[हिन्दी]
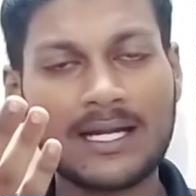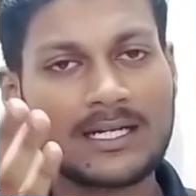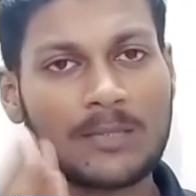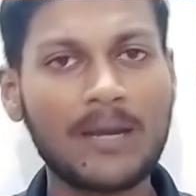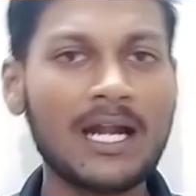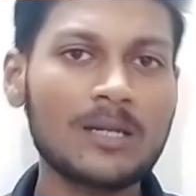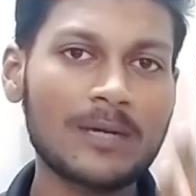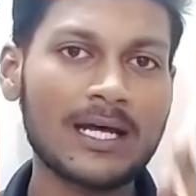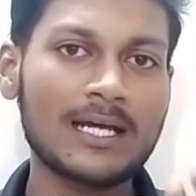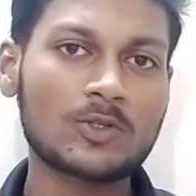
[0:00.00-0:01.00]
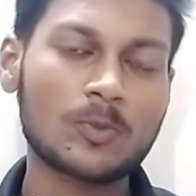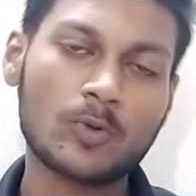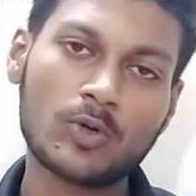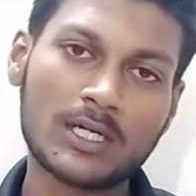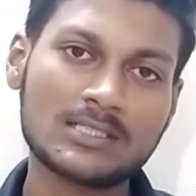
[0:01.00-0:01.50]
डिमांड बढ़ा तो
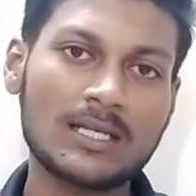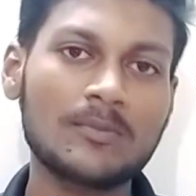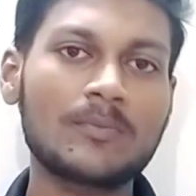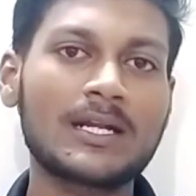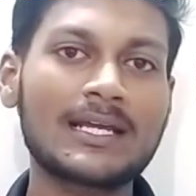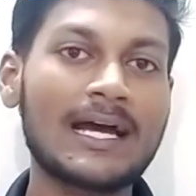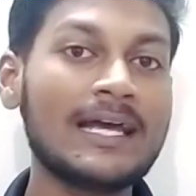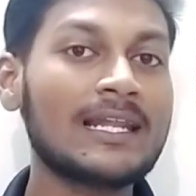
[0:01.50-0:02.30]
प्रोडक्शन भी बढ़ गया